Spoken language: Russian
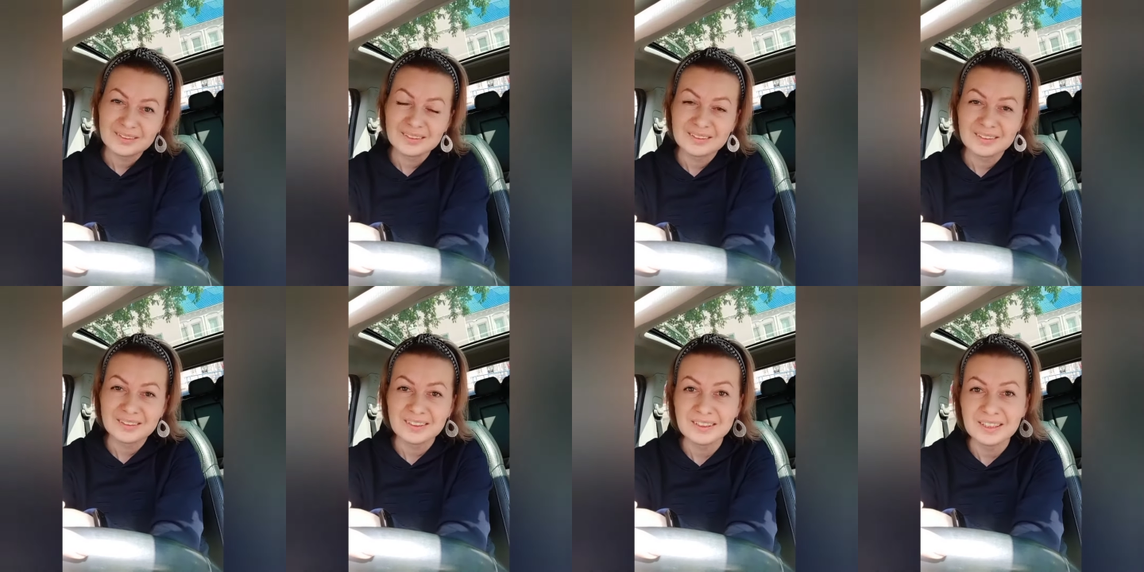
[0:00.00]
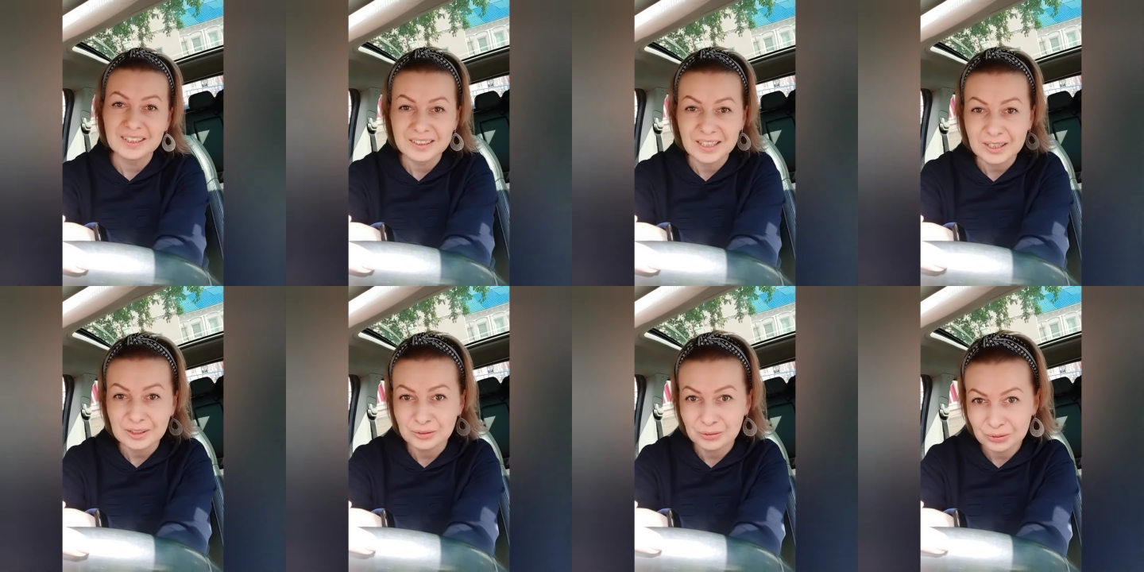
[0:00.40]

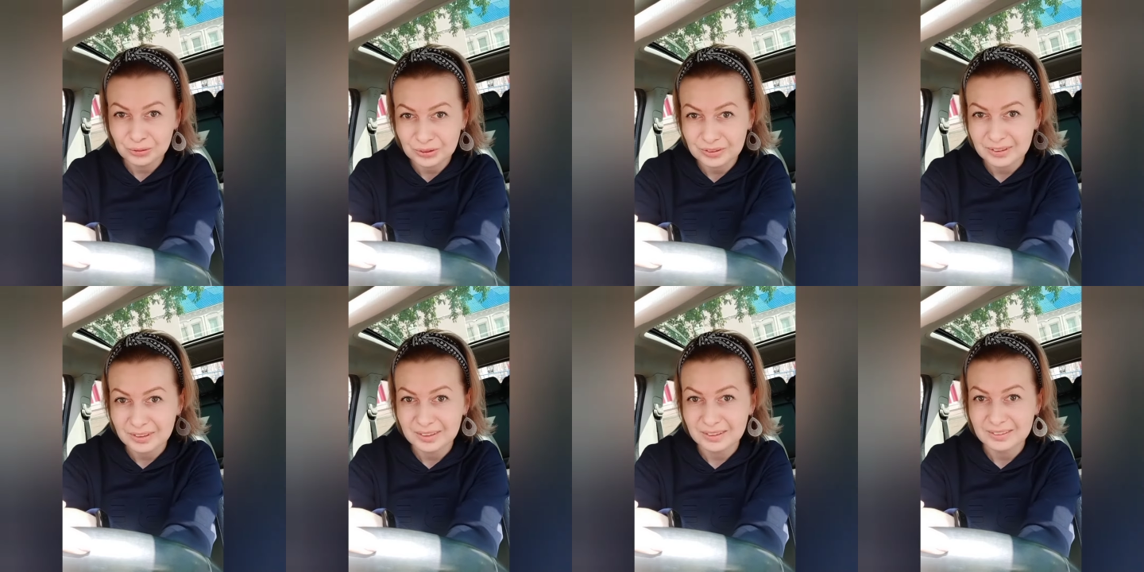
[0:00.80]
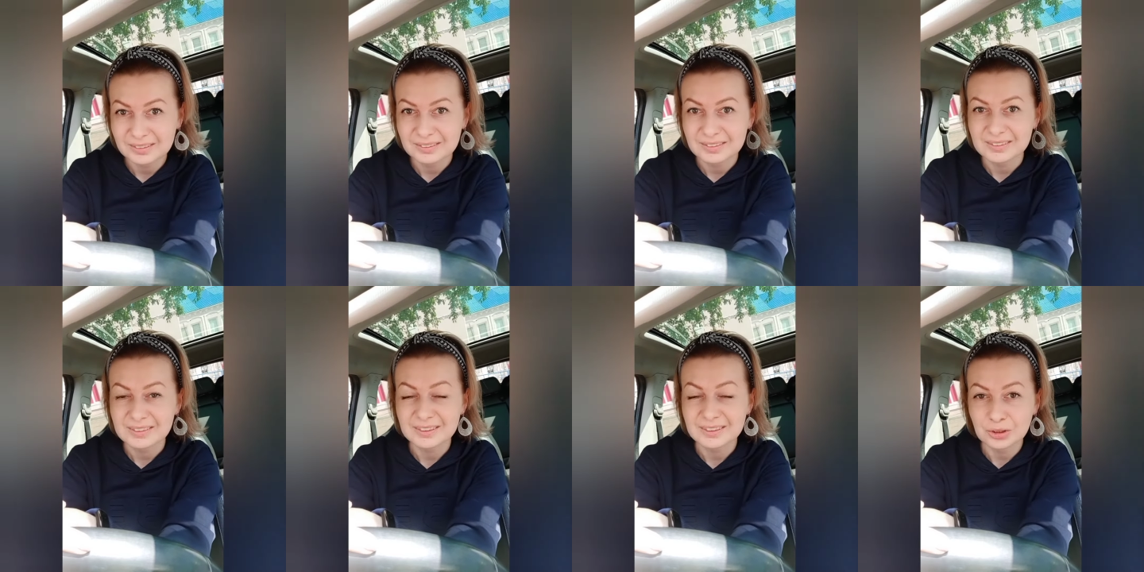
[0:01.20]
Иногда нужно
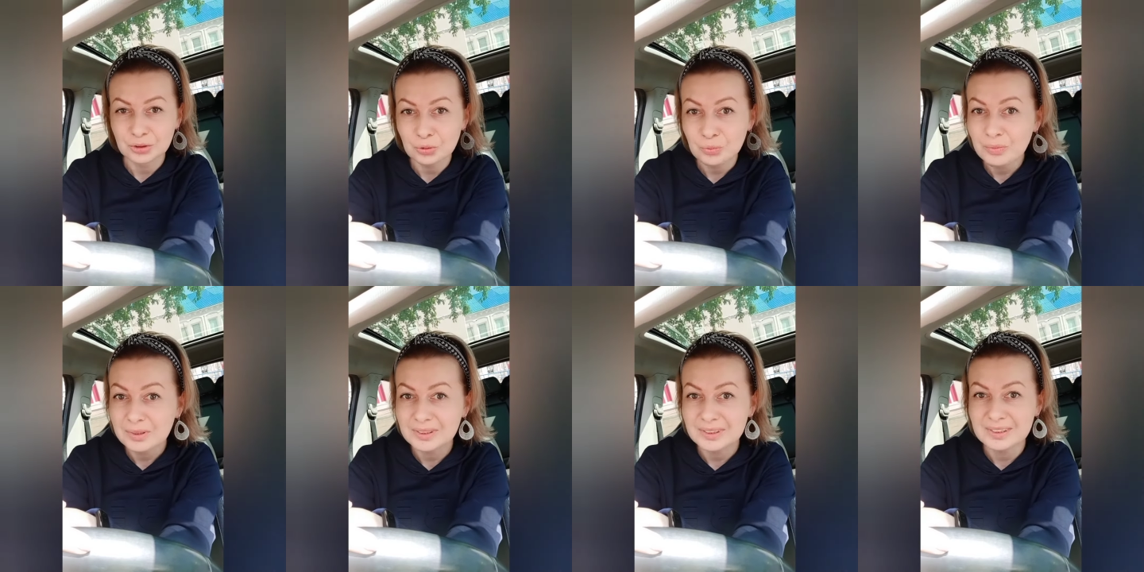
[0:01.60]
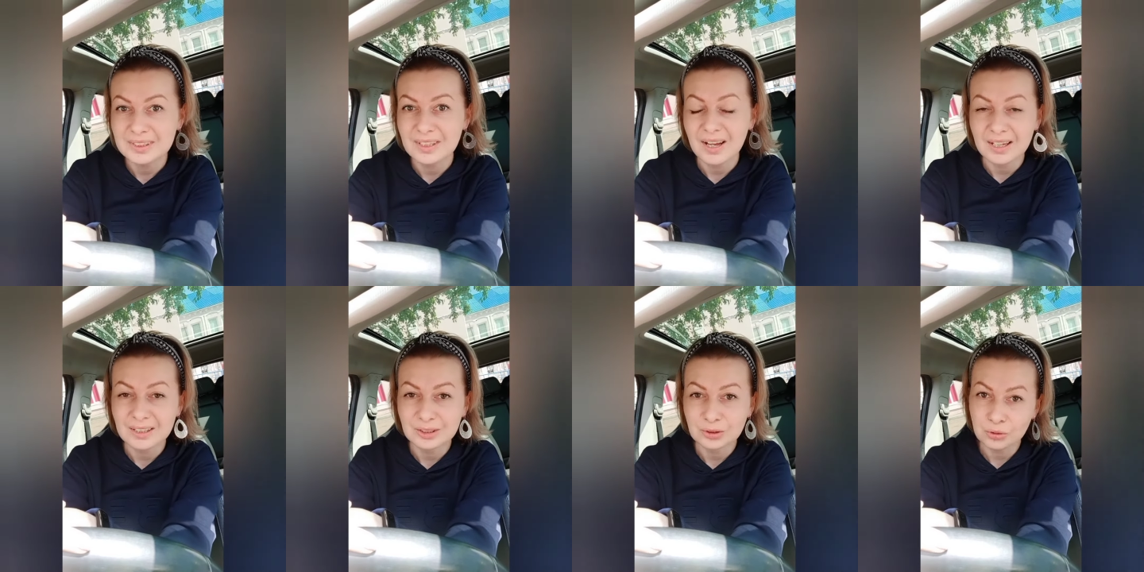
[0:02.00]
задуматься
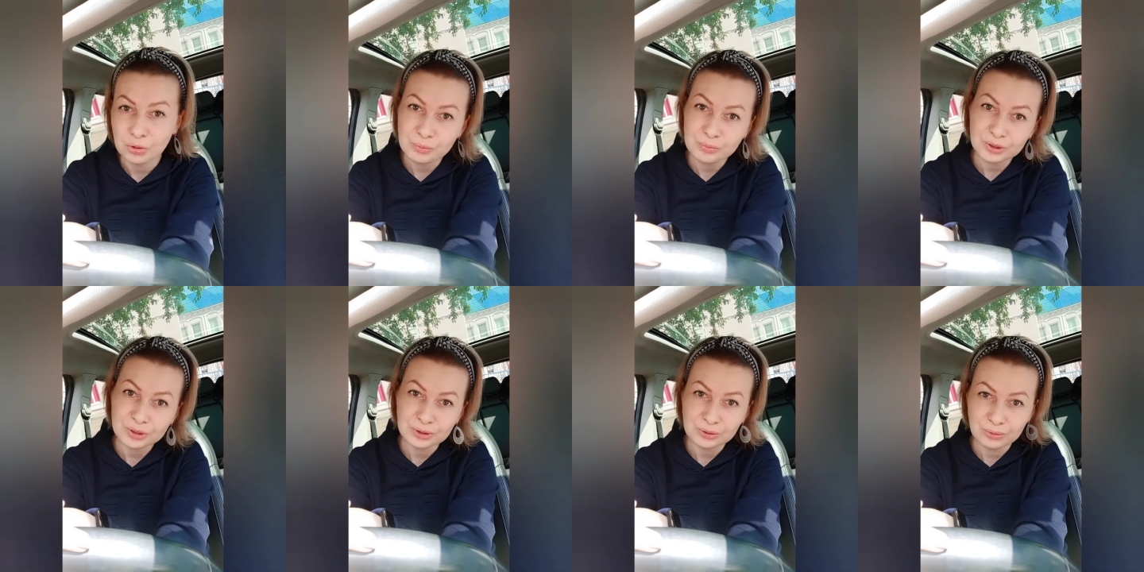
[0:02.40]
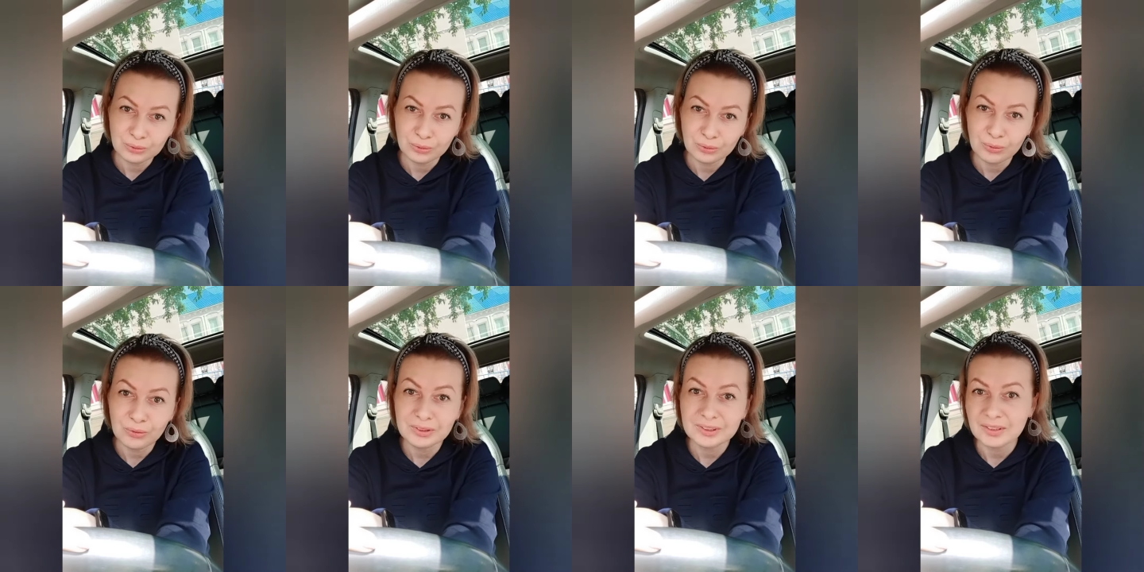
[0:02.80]
о том,
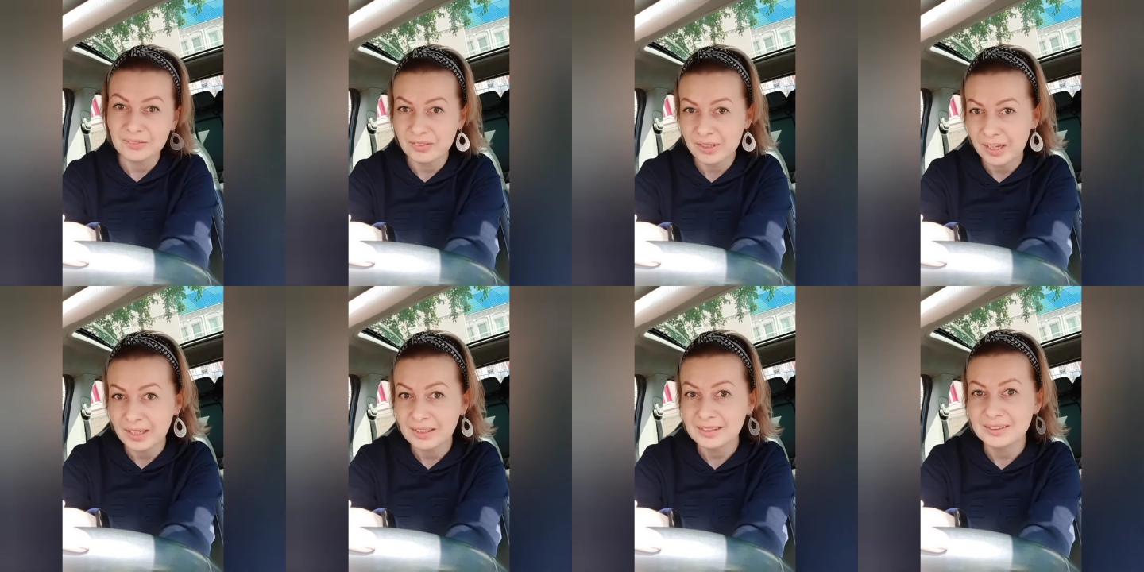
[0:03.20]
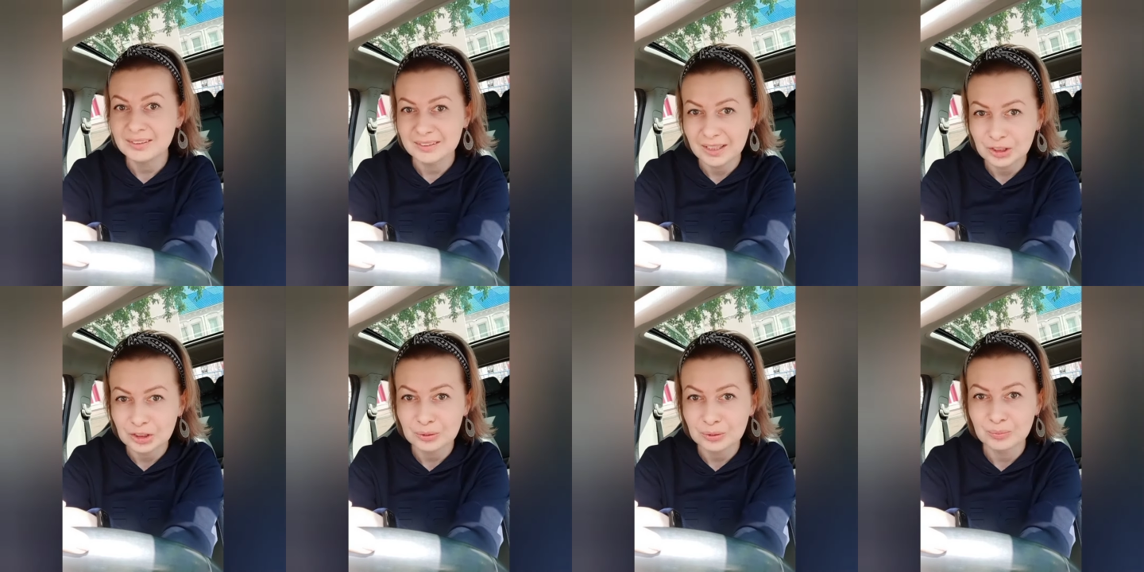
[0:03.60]
кто является
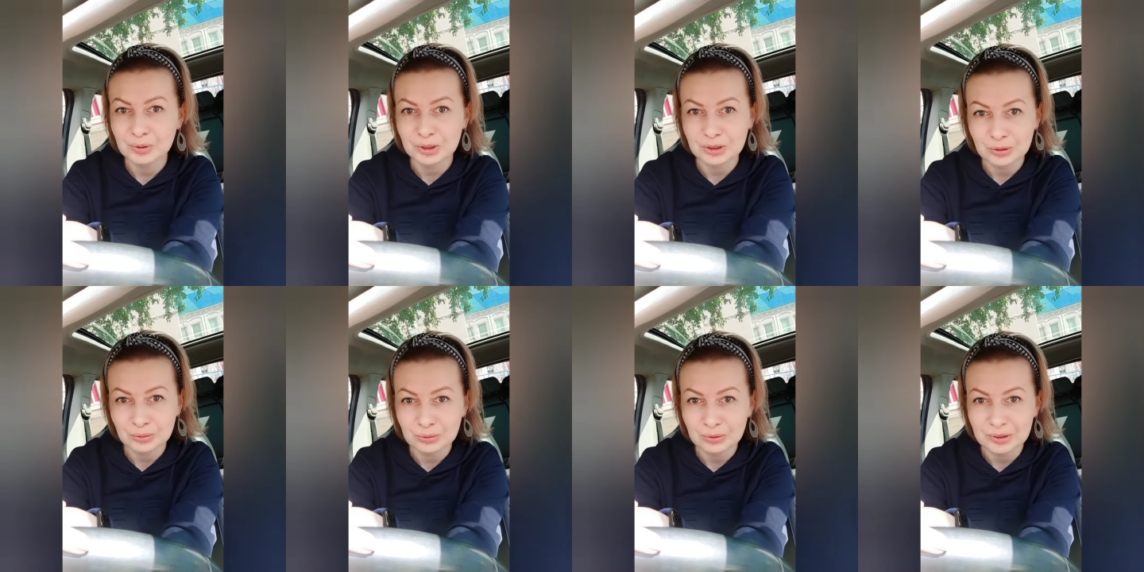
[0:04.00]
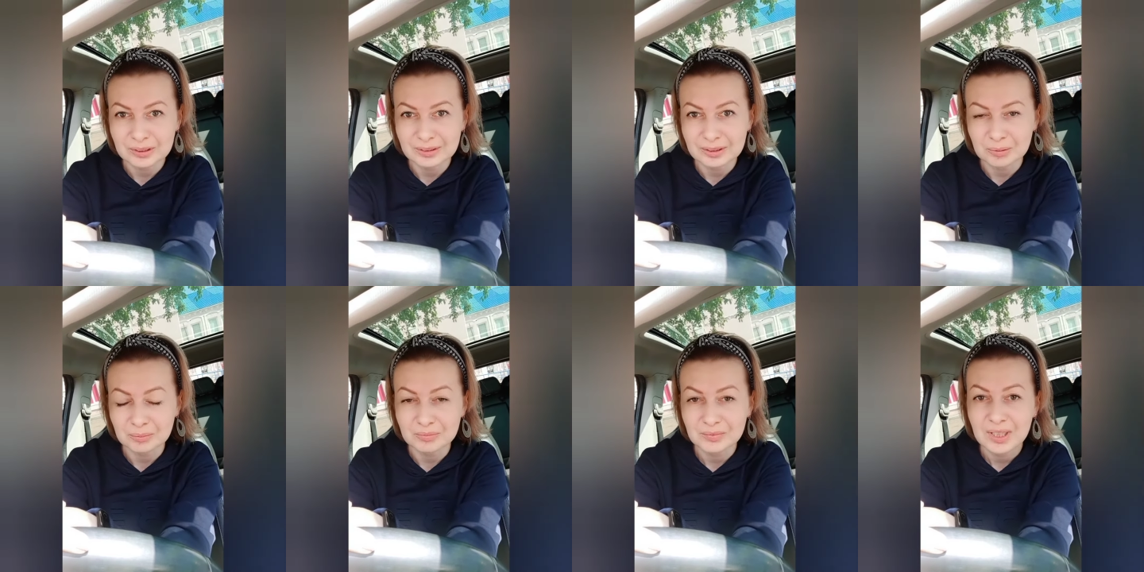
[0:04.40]
нашим
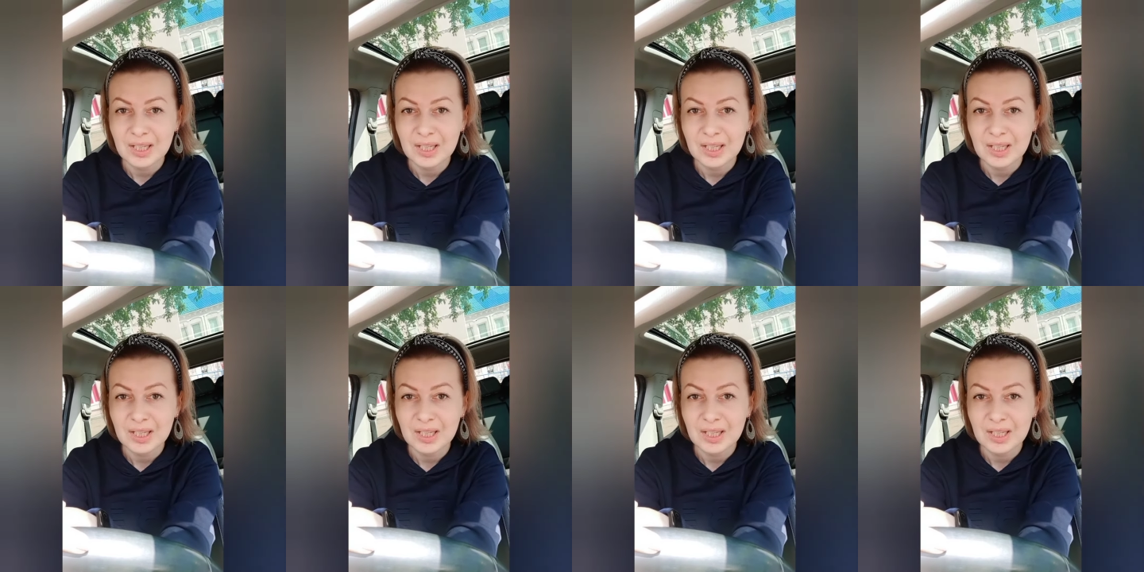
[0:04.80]
конкурентом.